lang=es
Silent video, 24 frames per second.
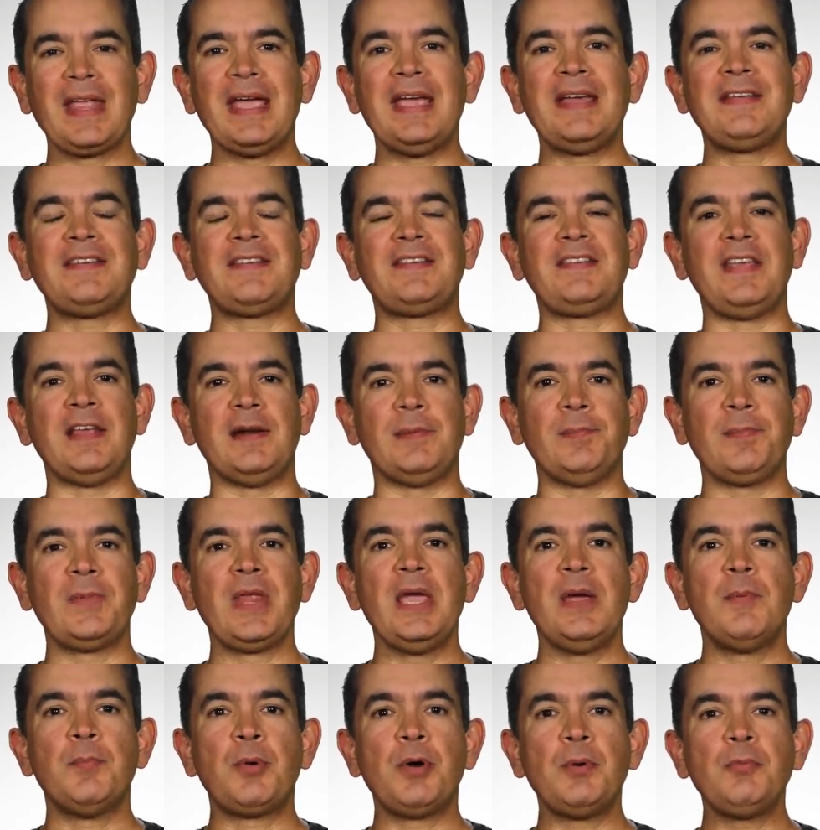Es decir,
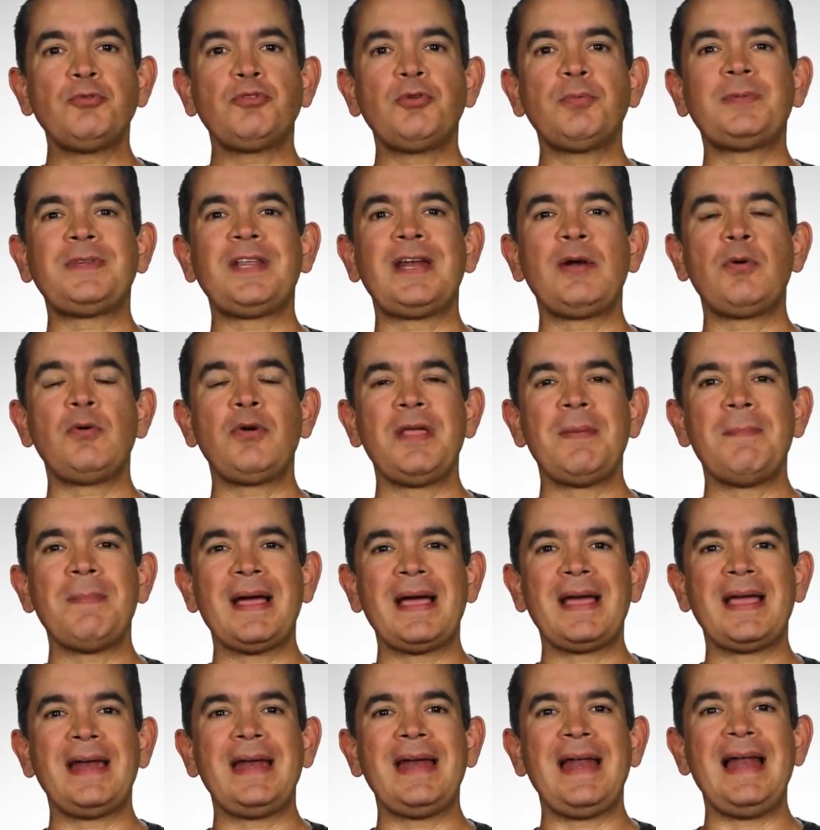podemos obtener una
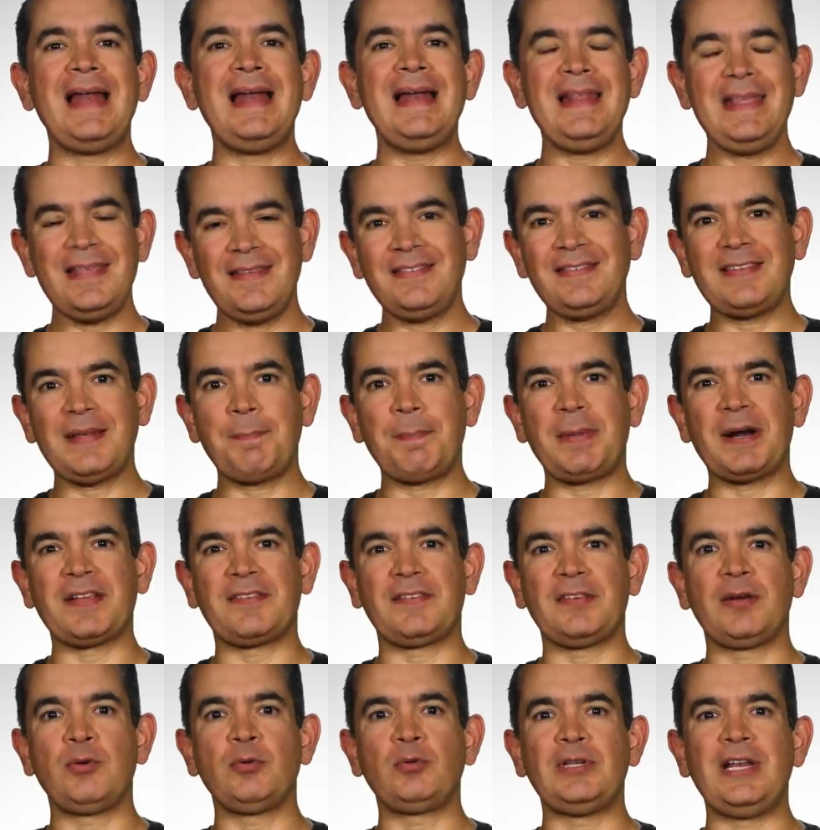imagen lista para
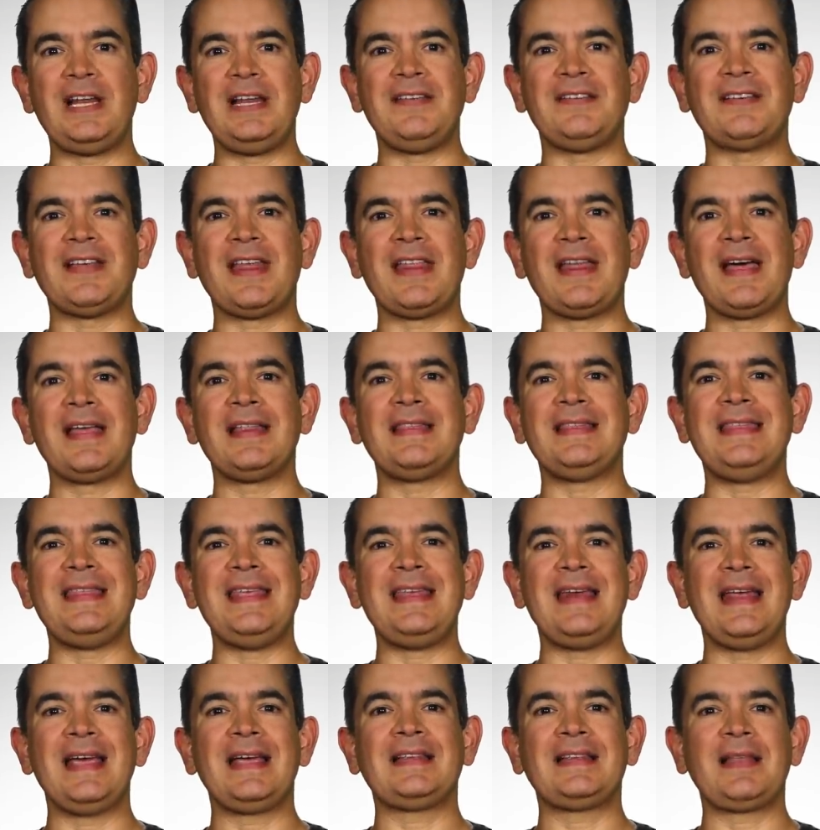ser utilizada
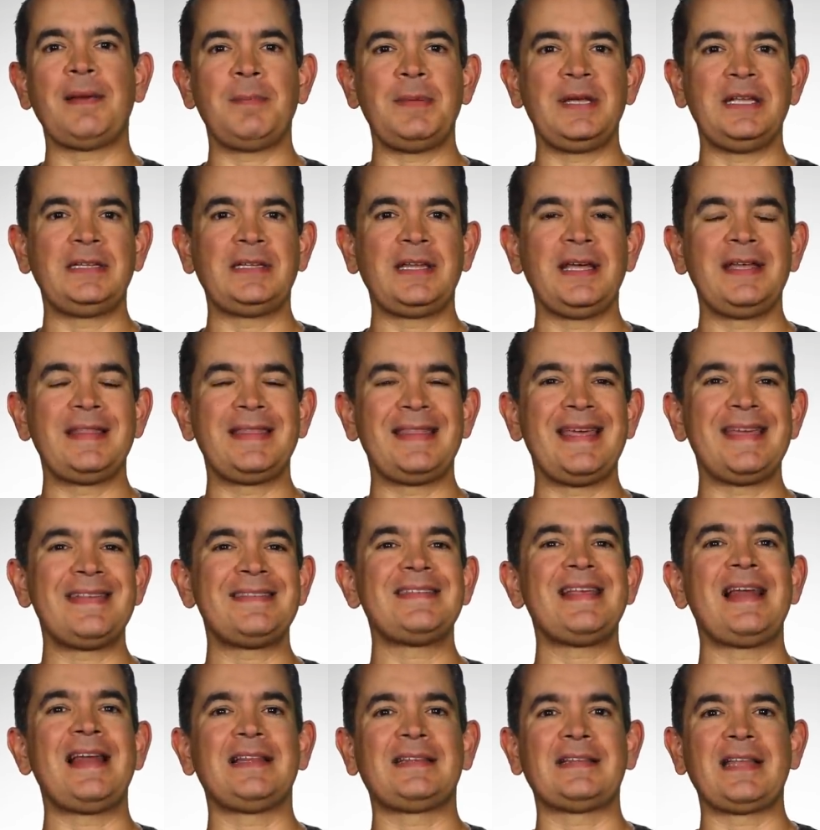directamente
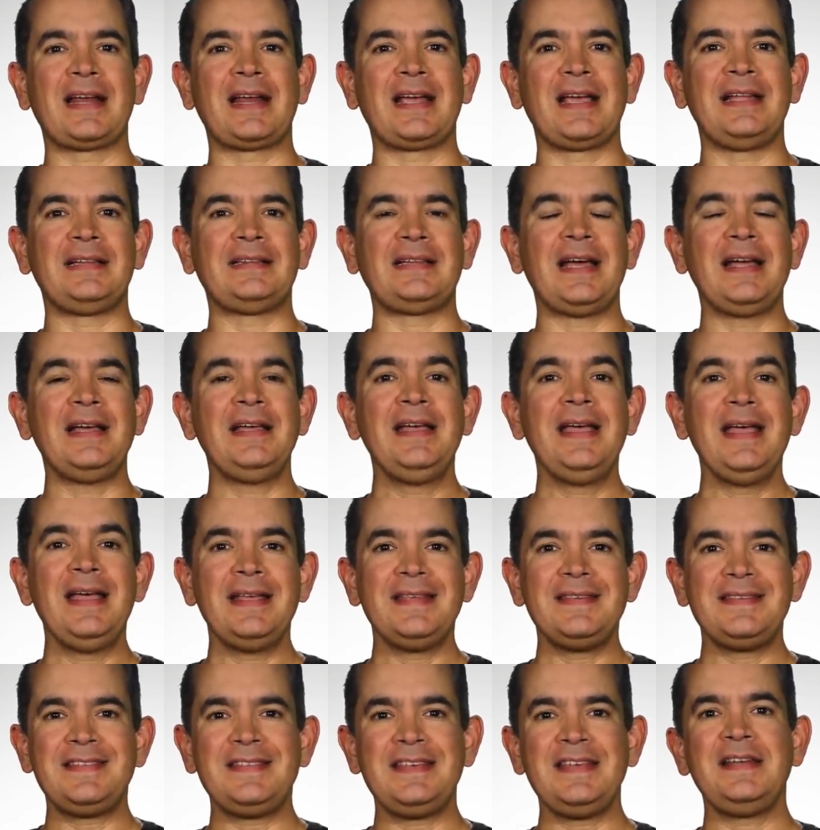desde la tarjeta
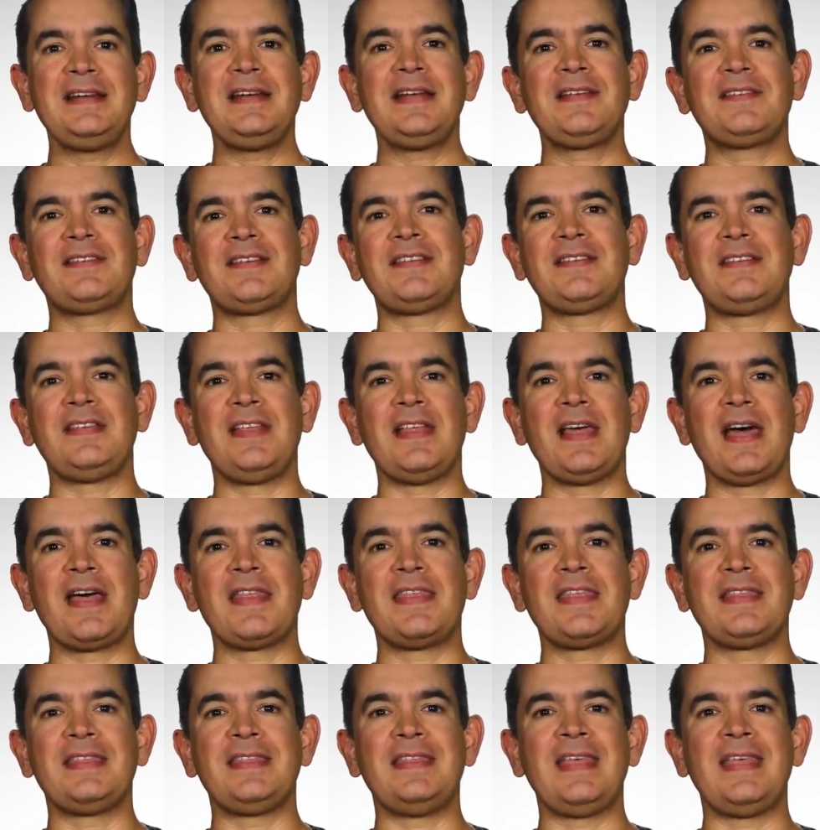sin necesidad